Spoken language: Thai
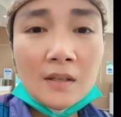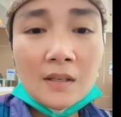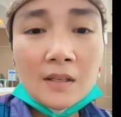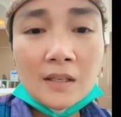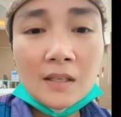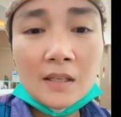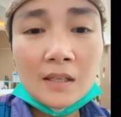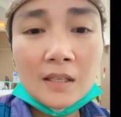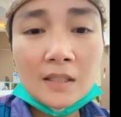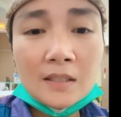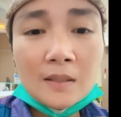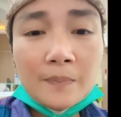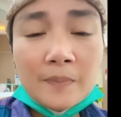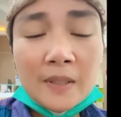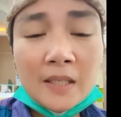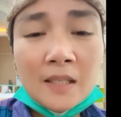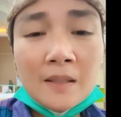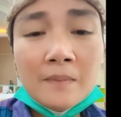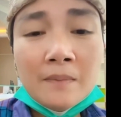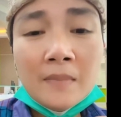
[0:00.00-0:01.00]
กระสิเป็น
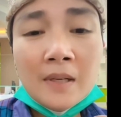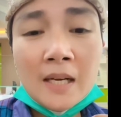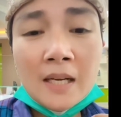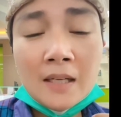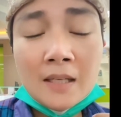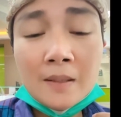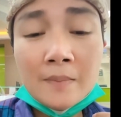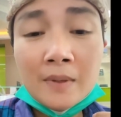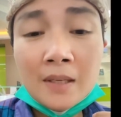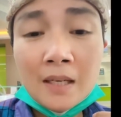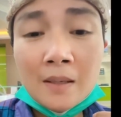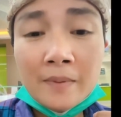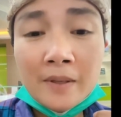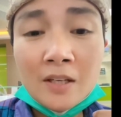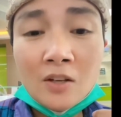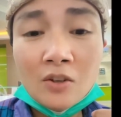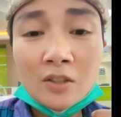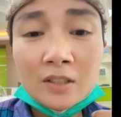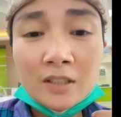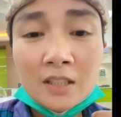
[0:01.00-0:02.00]
น้ำเมื่อยคือแม่เราพี่น้
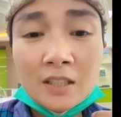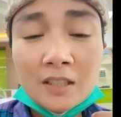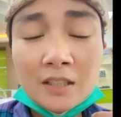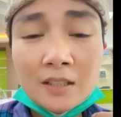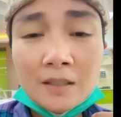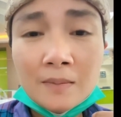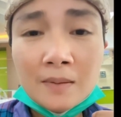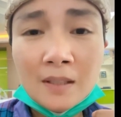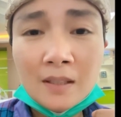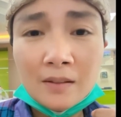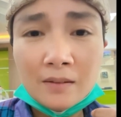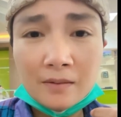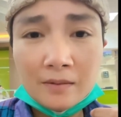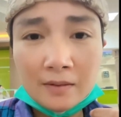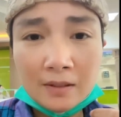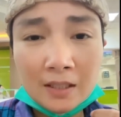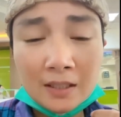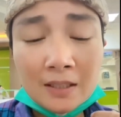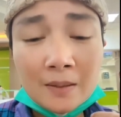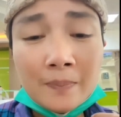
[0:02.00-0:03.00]
องซี่ซิแล้ว
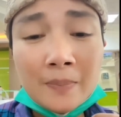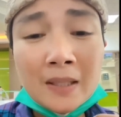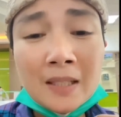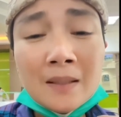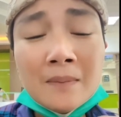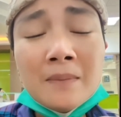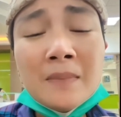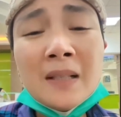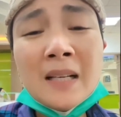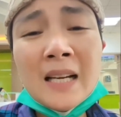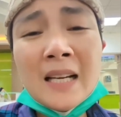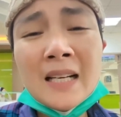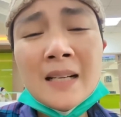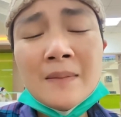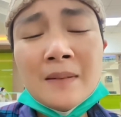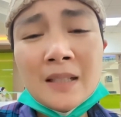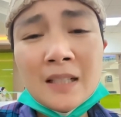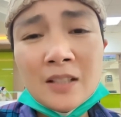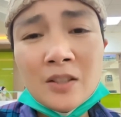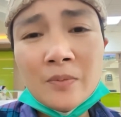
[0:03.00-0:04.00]
กระสิเป็นน้ำเมื่อยนะ
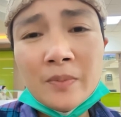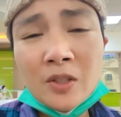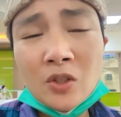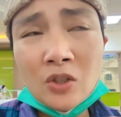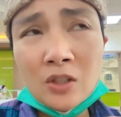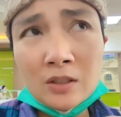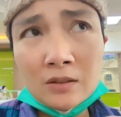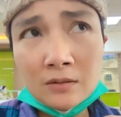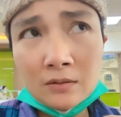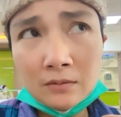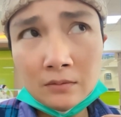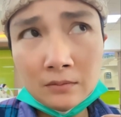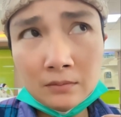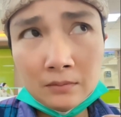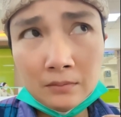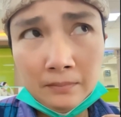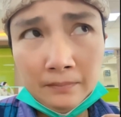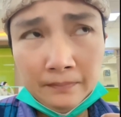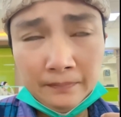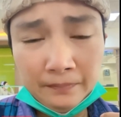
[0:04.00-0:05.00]
เราพี่น้อง
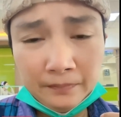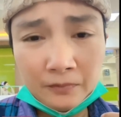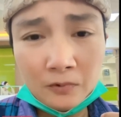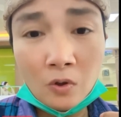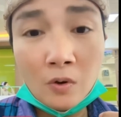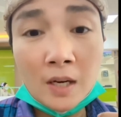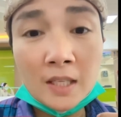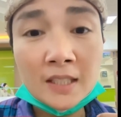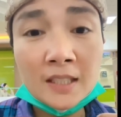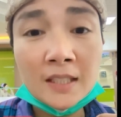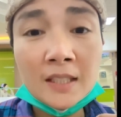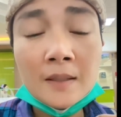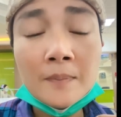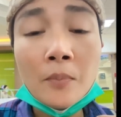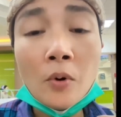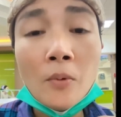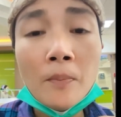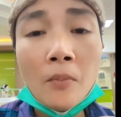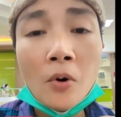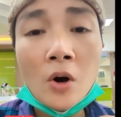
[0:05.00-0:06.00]
กว่าจะได้พ
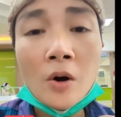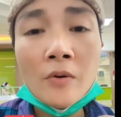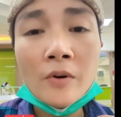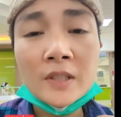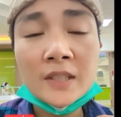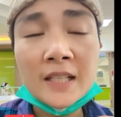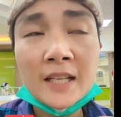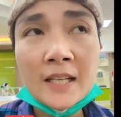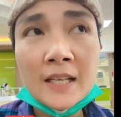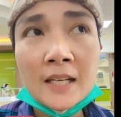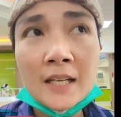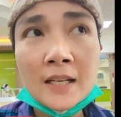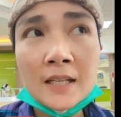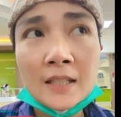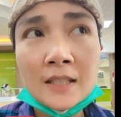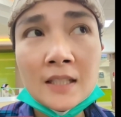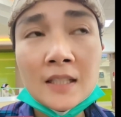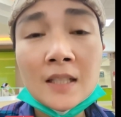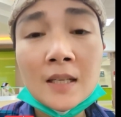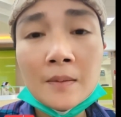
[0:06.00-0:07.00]
บหมอหัวใจนะ กระ
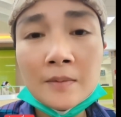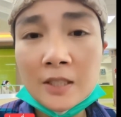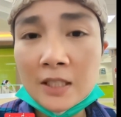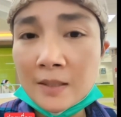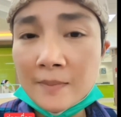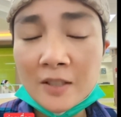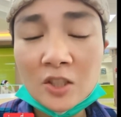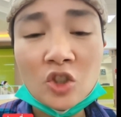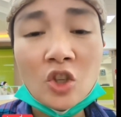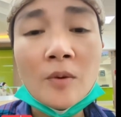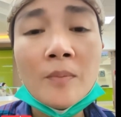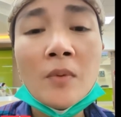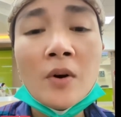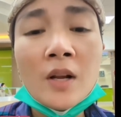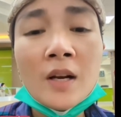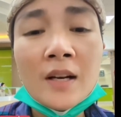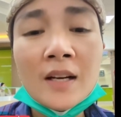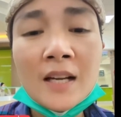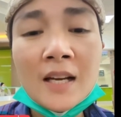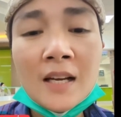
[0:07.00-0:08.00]
ทินกับเจอมาสองหมอ
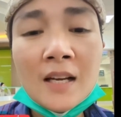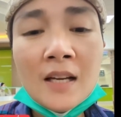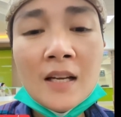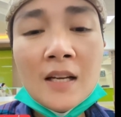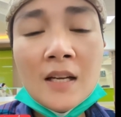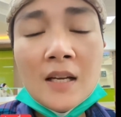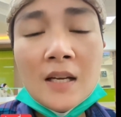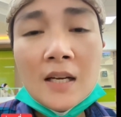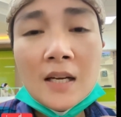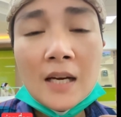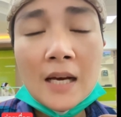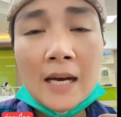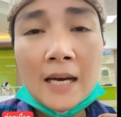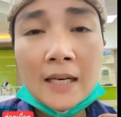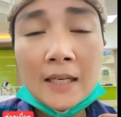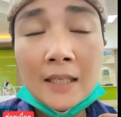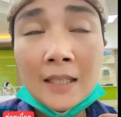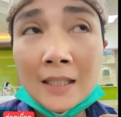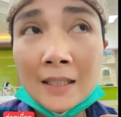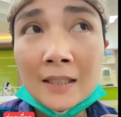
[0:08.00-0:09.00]
แล้วนะ
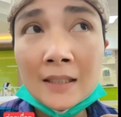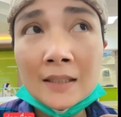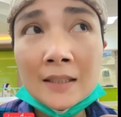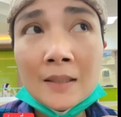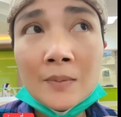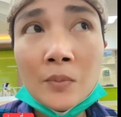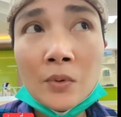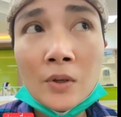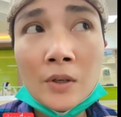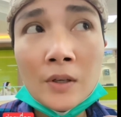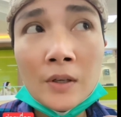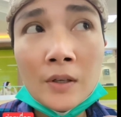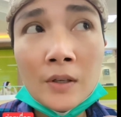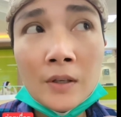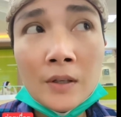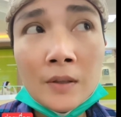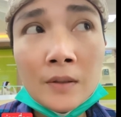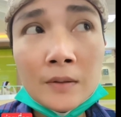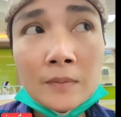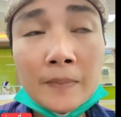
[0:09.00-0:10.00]
หนึ่งคือหมอ
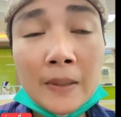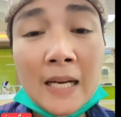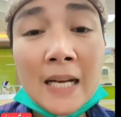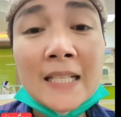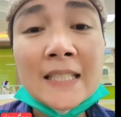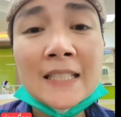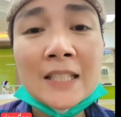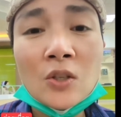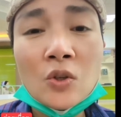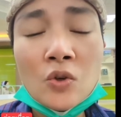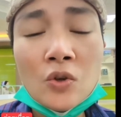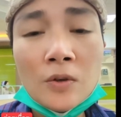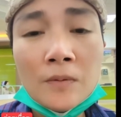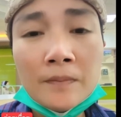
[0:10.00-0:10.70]
ประกันสังคม